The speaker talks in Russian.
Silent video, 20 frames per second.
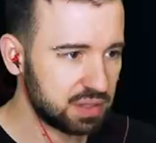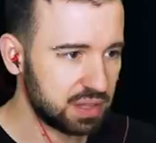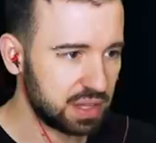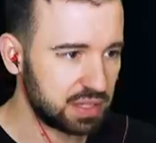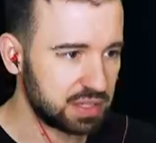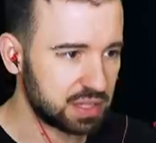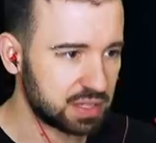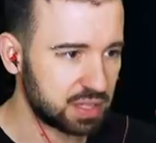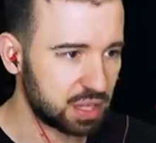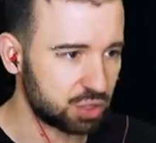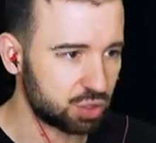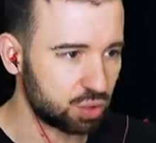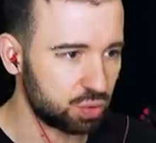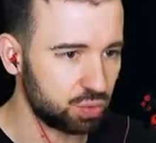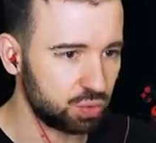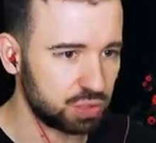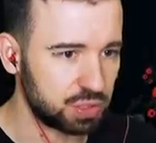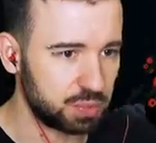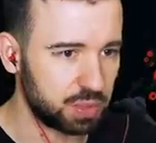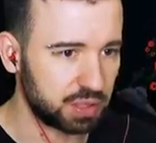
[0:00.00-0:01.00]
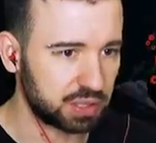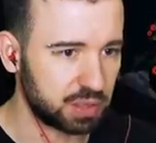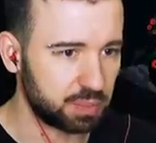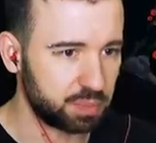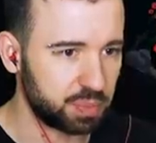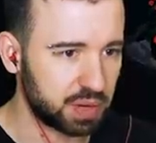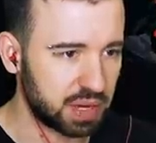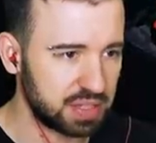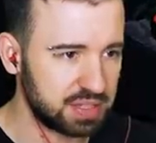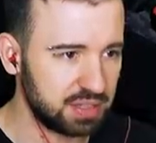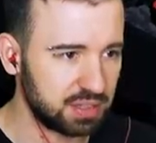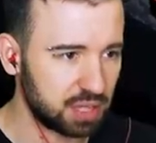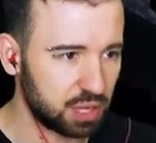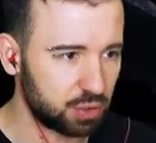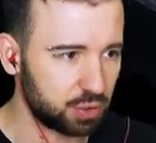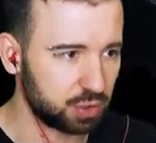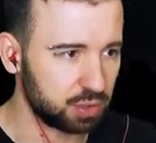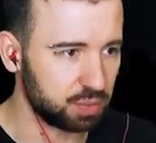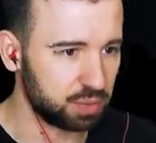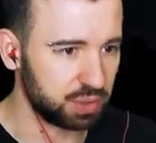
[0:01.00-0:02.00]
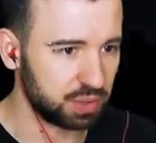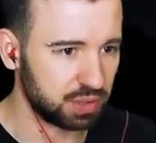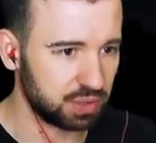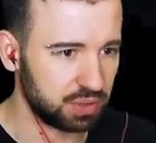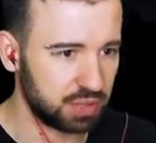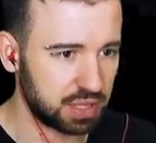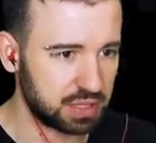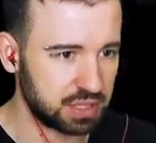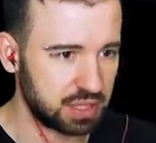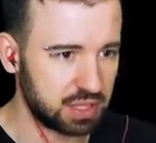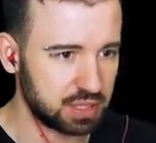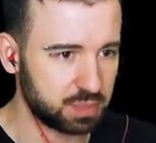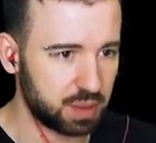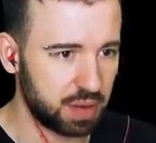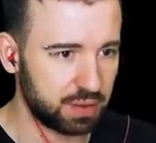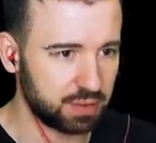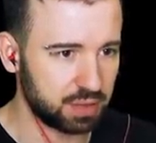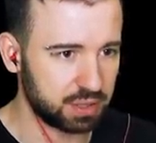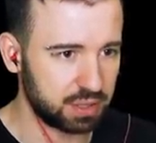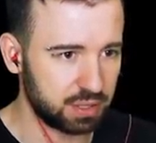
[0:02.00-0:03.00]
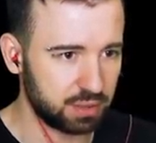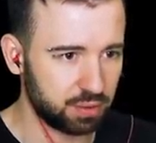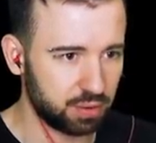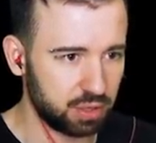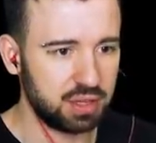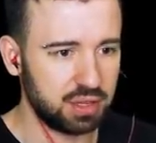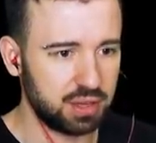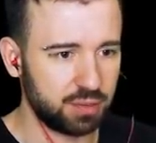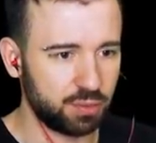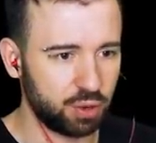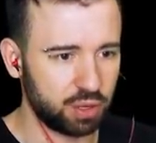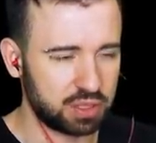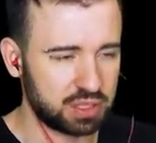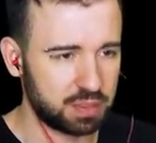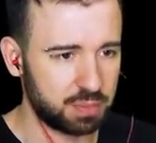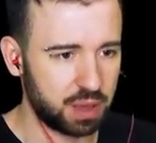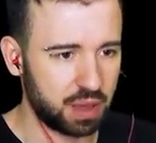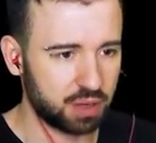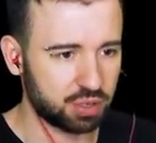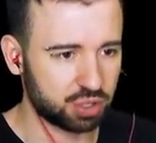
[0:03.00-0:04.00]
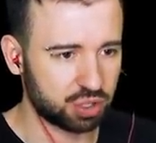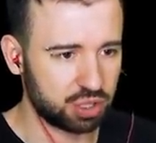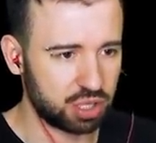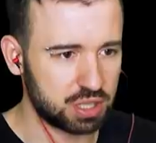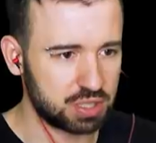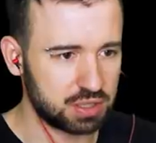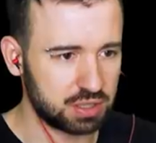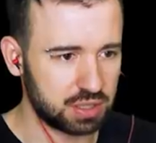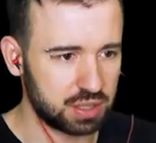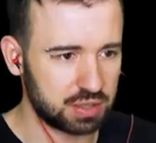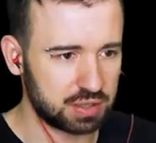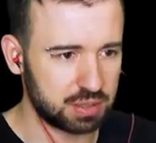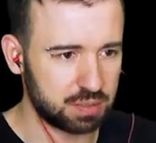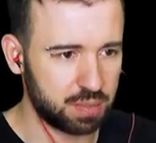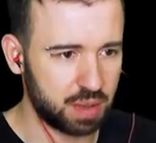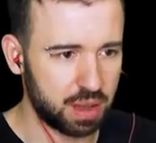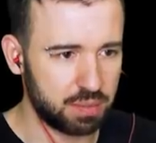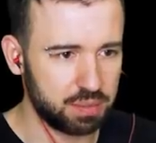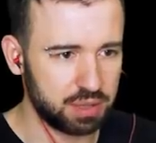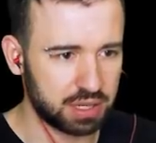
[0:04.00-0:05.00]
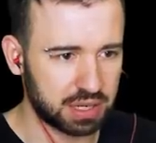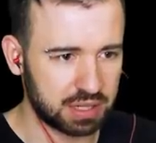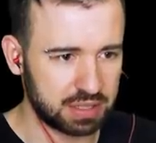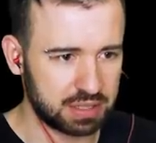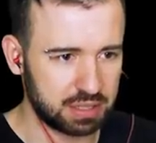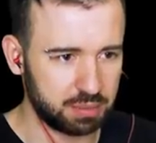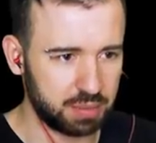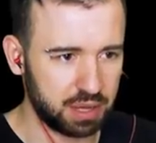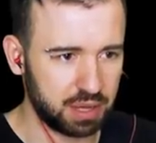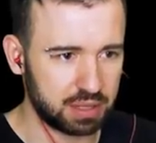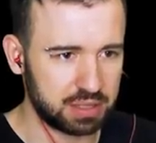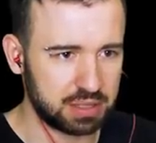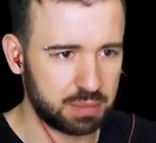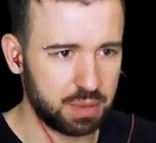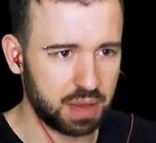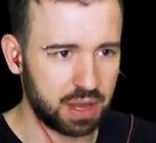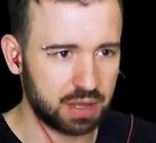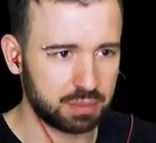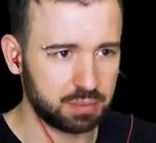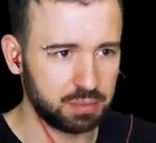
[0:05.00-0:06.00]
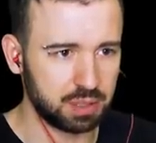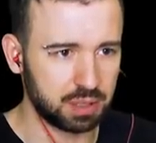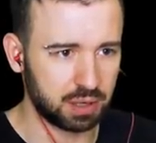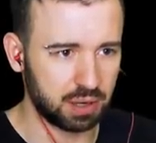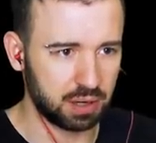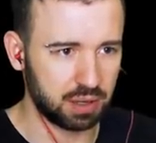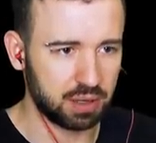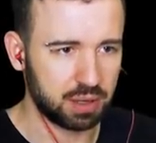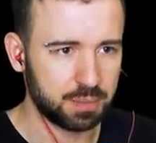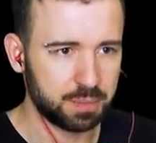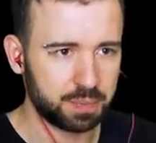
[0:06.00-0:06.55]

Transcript: Я тебя сожру, у тебя там паразит какой-то был, я тебя избавил от него, и его от тебя, жизнь от тебя, мир от тебя, тебя от мира.